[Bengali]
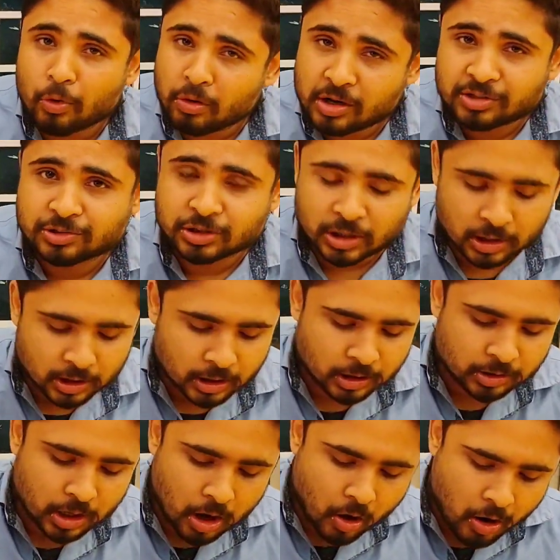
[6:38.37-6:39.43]
বোনলেস চিকেন
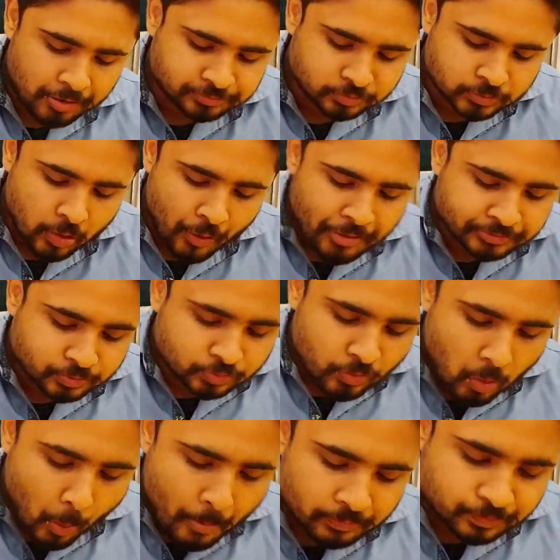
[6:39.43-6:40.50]
এখানে দেওয়া হয়
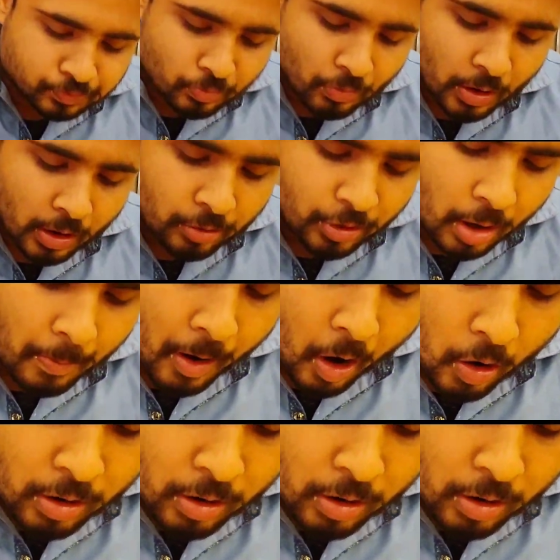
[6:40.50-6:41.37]
আমার